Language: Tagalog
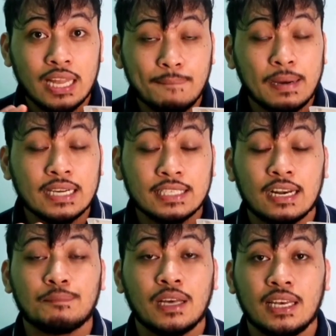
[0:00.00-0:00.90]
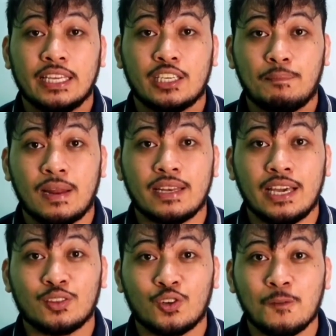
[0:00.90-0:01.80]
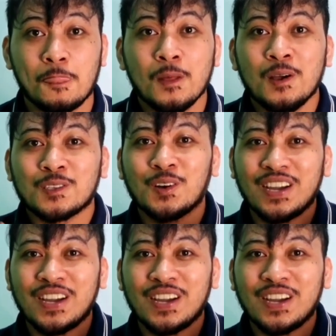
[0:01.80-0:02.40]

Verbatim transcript: napakasarap ng leche flan na ito. So